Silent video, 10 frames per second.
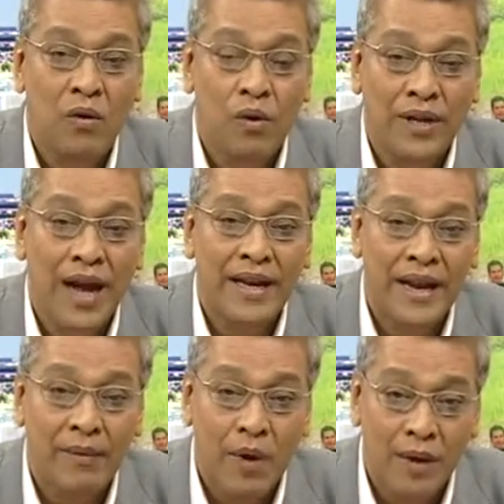คนไทยได้
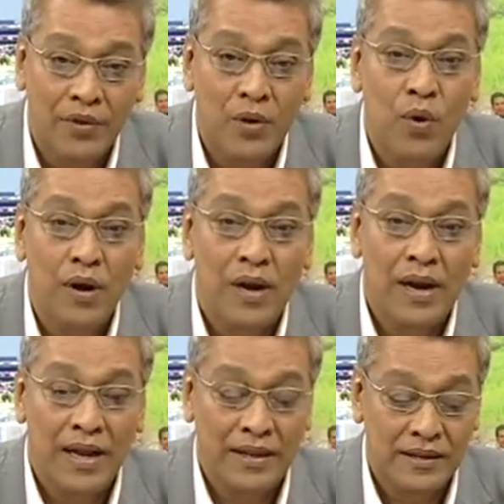รับความสะดวก
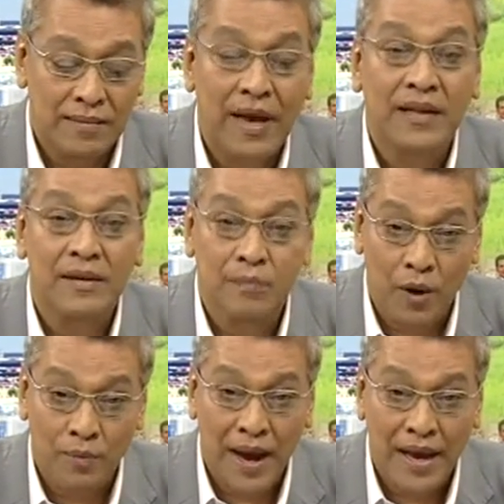และที่สำคัญคือปล
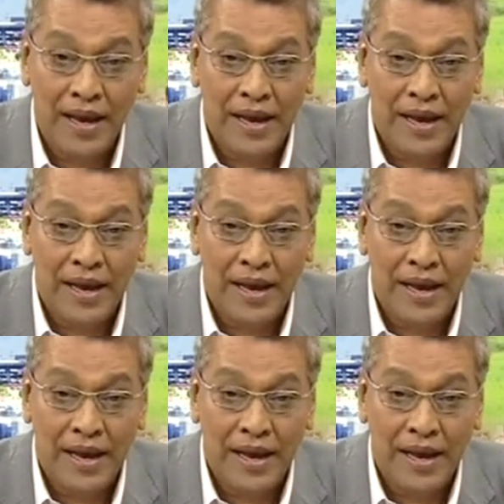อดภัย